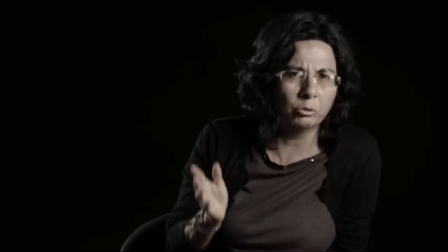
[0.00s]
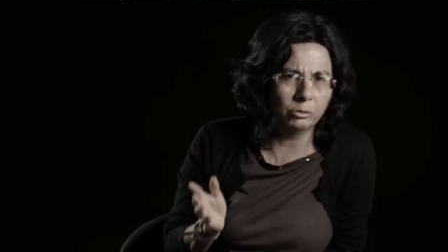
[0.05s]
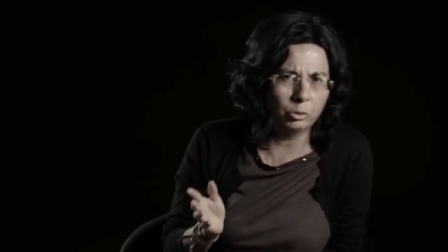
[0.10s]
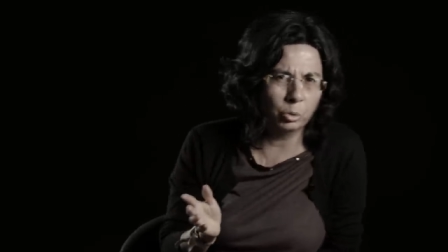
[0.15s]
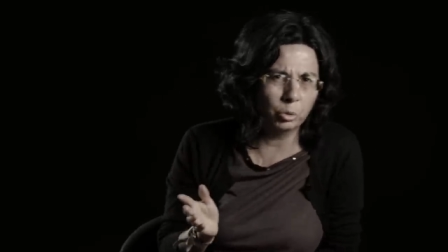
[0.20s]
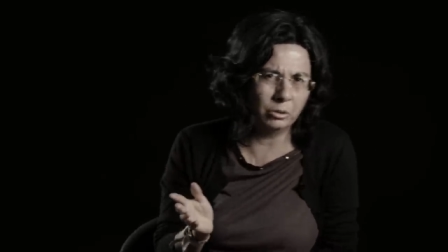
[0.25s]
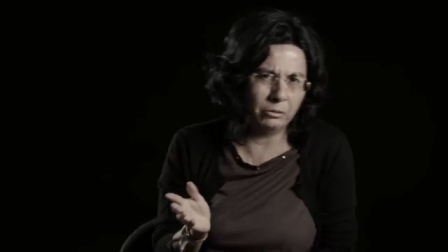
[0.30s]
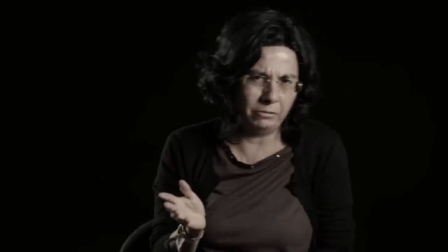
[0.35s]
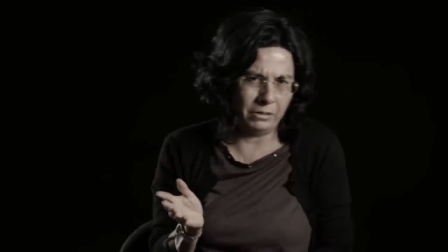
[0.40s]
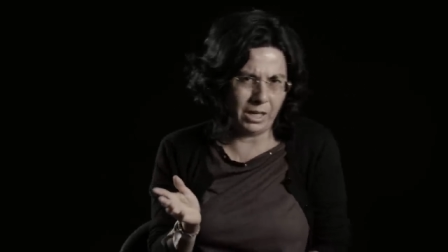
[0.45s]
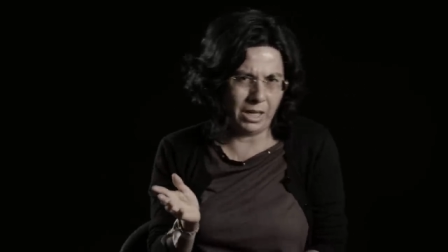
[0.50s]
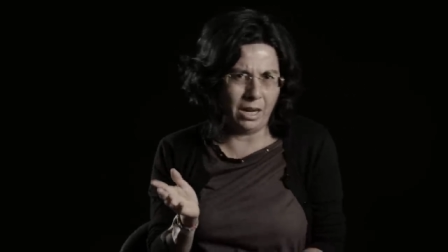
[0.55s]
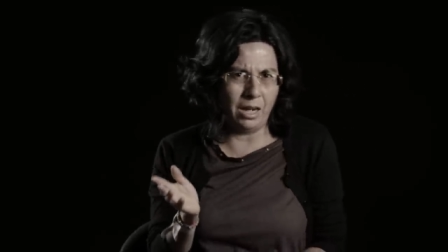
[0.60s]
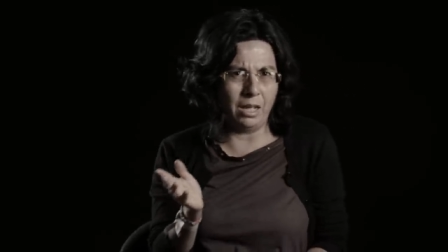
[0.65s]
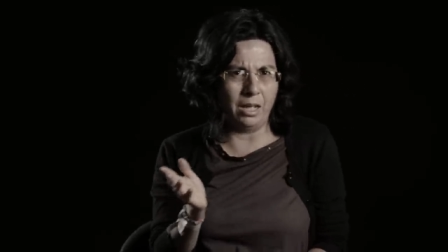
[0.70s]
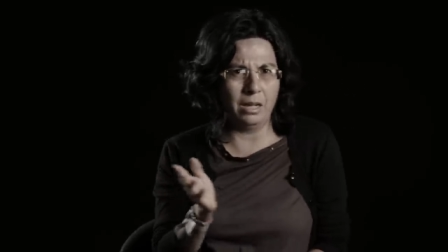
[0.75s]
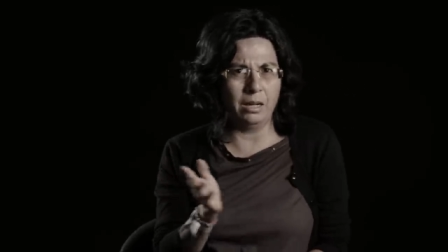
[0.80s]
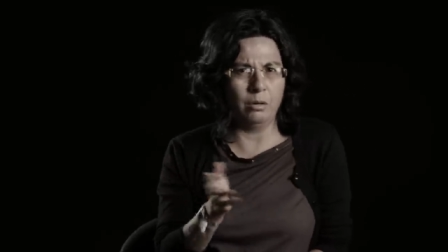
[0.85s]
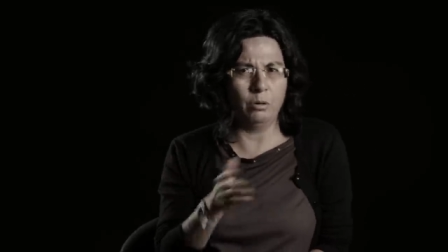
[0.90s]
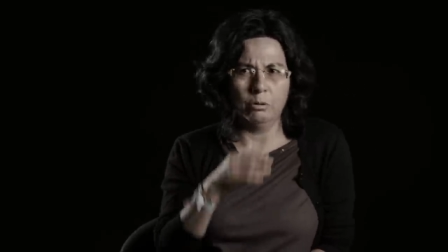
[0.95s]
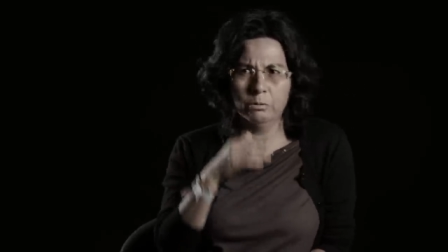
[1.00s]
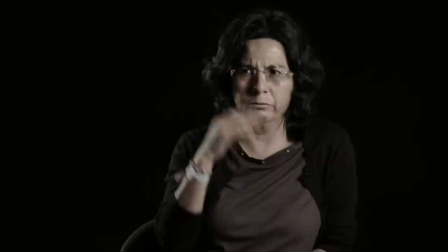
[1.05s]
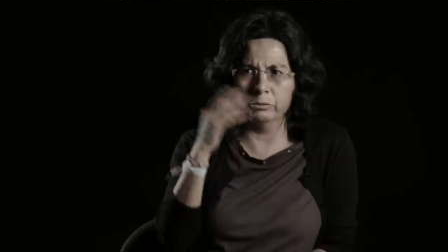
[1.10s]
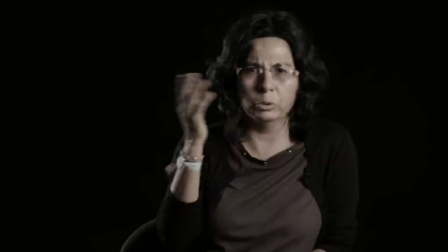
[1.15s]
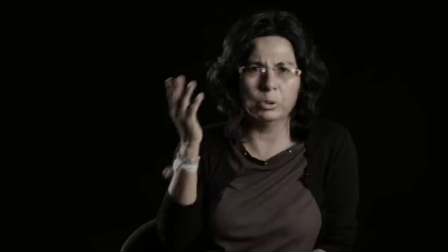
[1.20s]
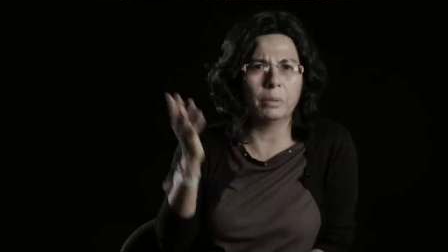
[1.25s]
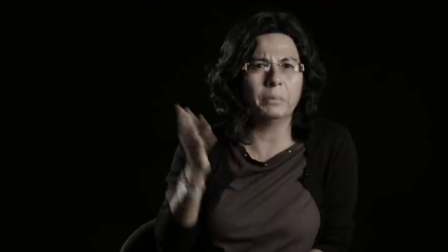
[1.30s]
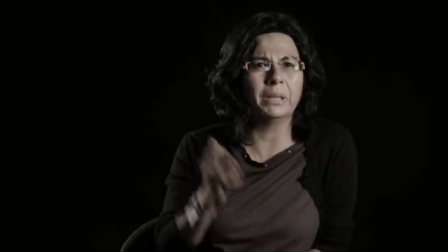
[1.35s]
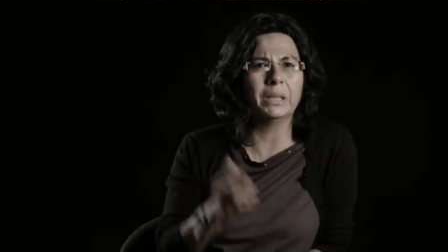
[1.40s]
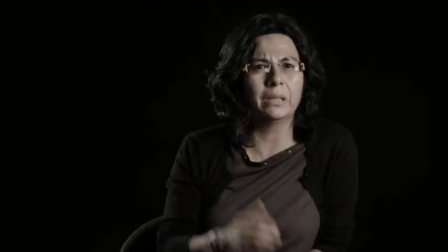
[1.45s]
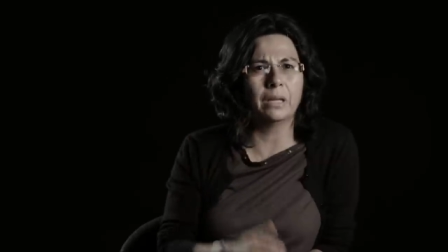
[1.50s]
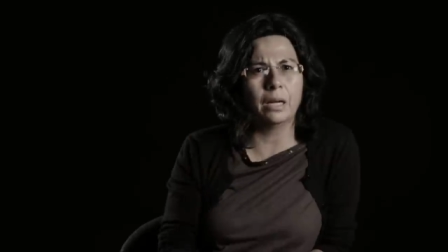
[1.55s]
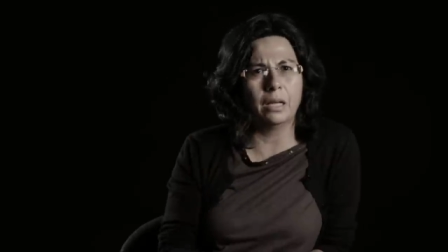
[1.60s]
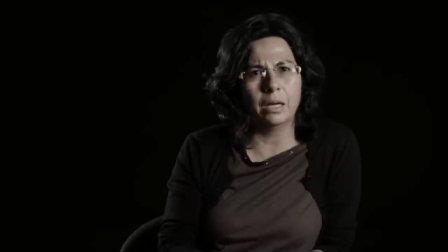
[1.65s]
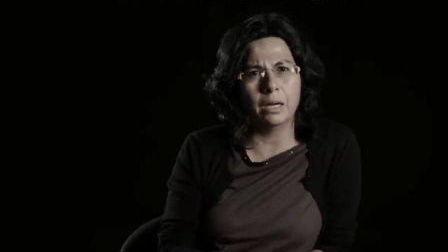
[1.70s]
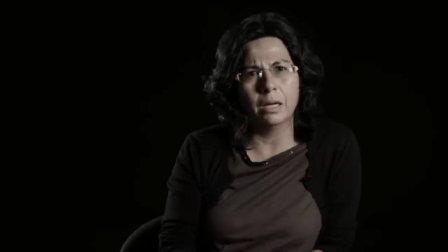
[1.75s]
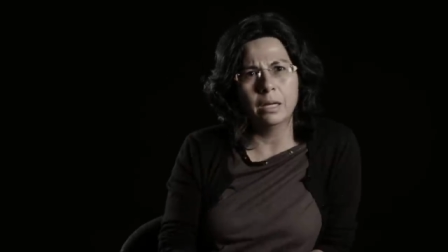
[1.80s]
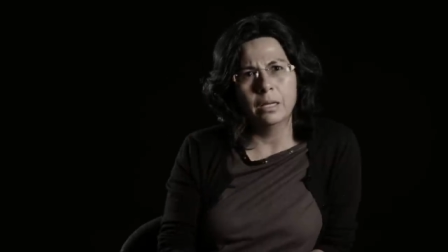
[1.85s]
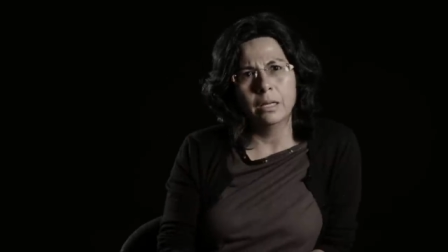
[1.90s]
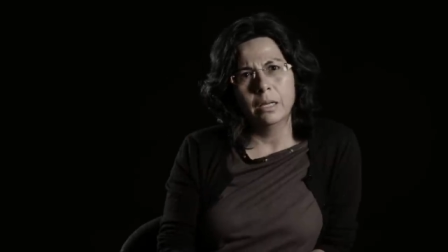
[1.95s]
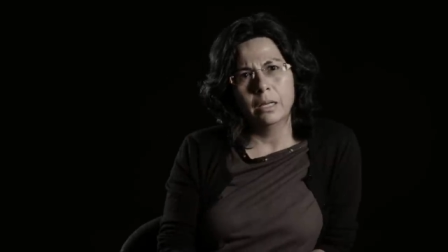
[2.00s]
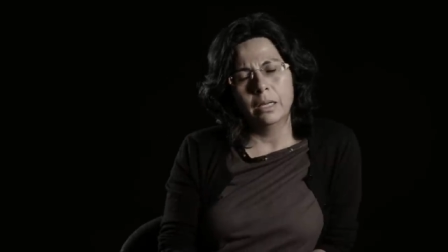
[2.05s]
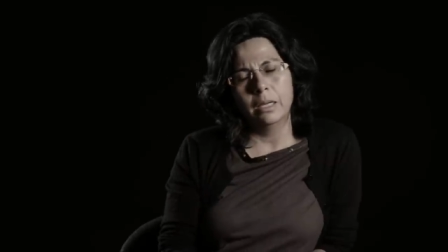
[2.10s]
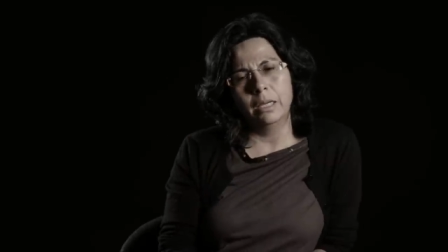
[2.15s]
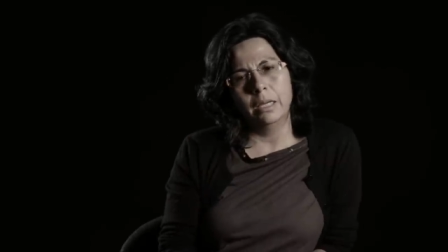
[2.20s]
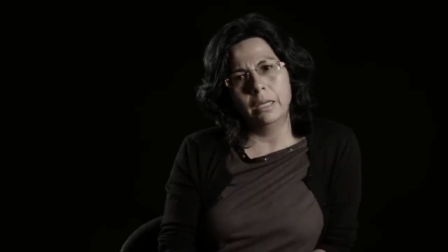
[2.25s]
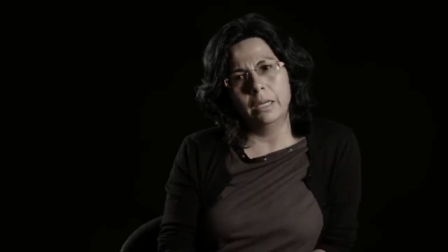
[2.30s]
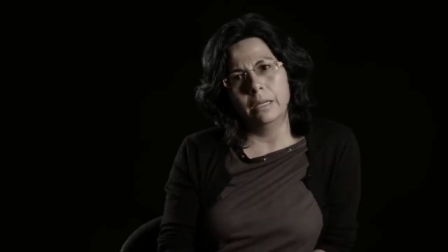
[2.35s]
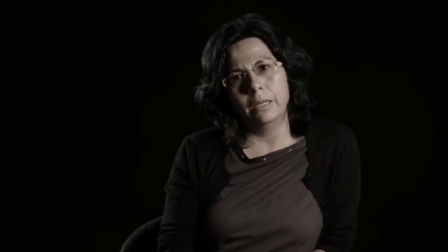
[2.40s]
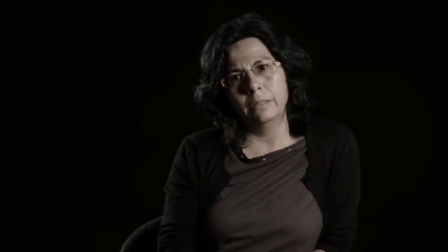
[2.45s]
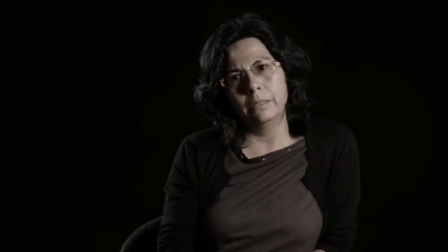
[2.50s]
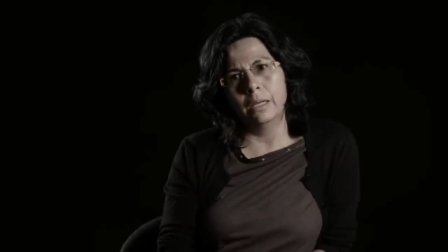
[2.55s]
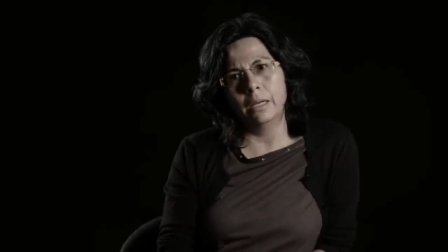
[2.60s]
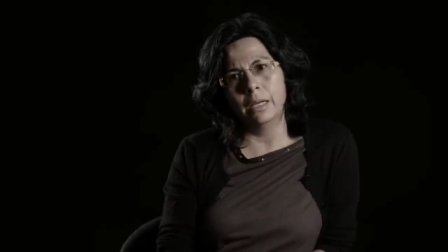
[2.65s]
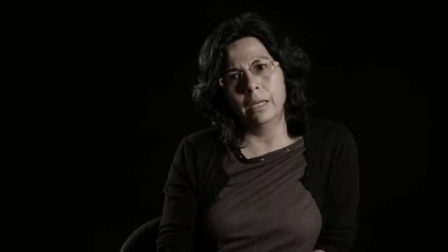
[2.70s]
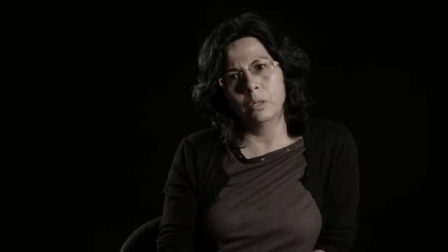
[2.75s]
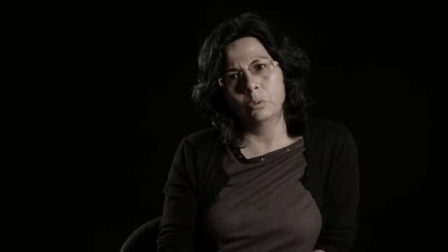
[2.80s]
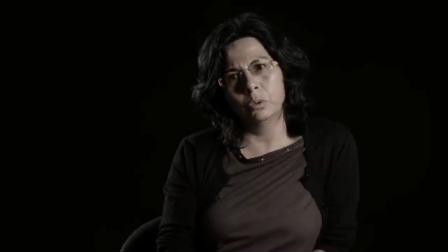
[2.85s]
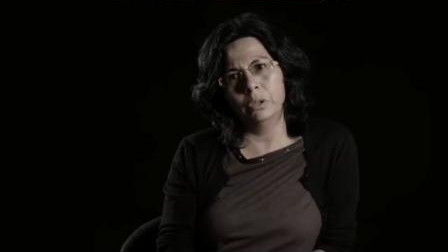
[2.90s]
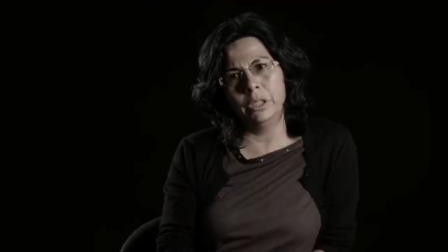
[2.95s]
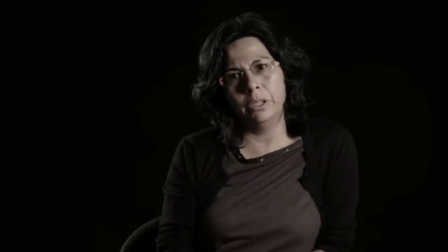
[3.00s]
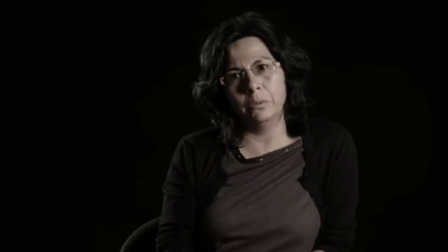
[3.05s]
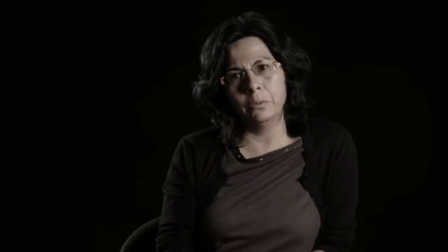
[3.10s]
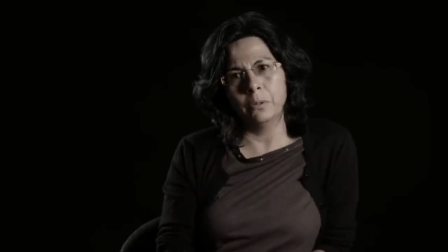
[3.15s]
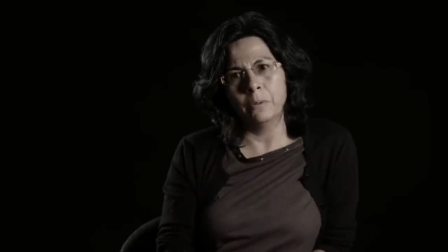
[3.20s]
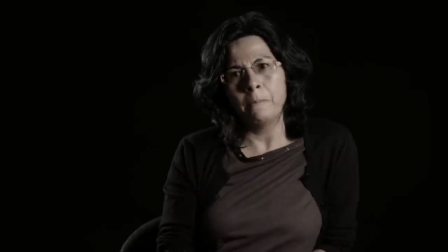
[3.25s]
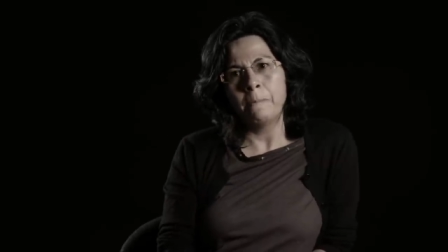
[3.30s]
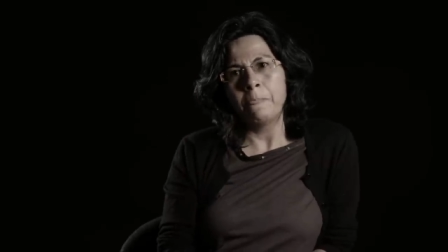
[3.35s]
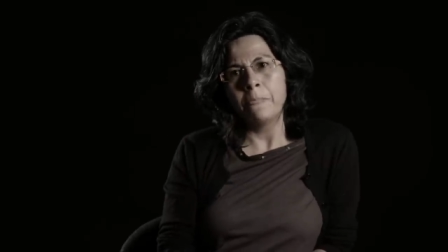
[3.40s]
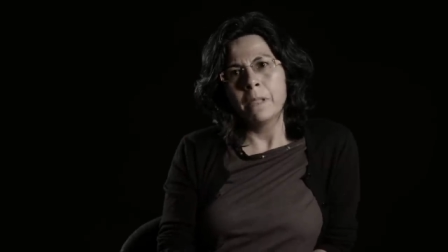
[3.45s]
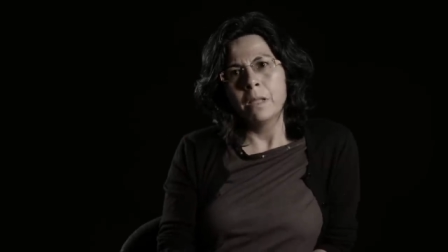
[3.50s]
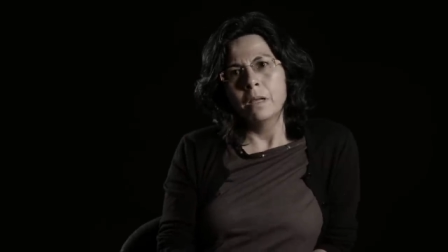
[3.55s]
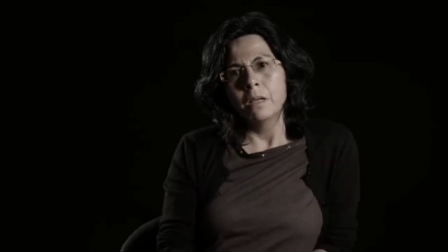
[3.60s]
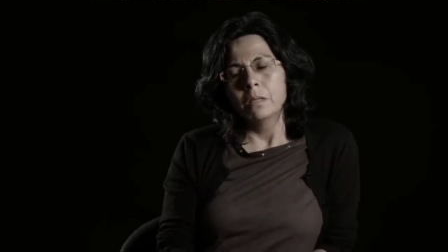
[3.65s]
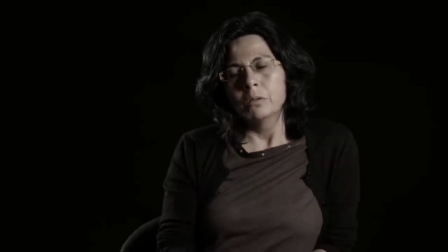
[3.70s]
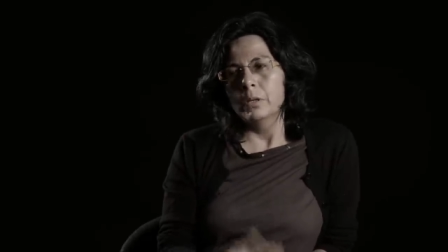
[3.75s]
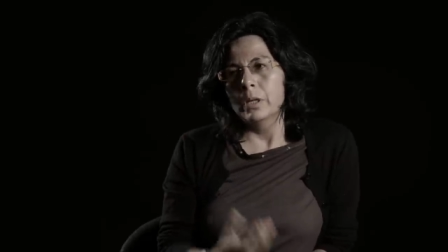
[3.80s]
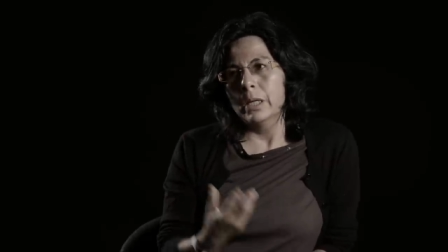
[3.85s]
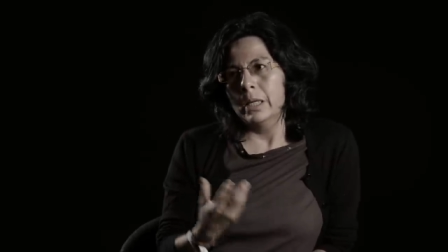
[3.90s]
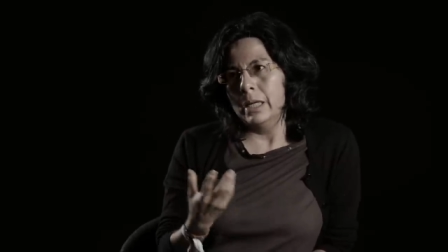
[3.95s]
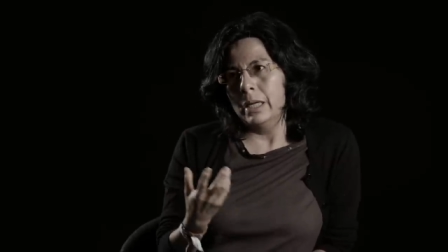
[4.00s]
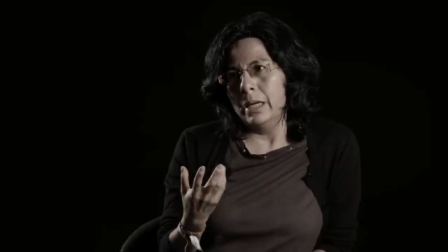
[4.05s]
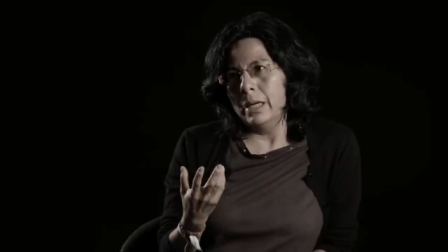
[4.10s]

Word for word: justificada o fundamentada eh, del Ejecutivo. Entonces,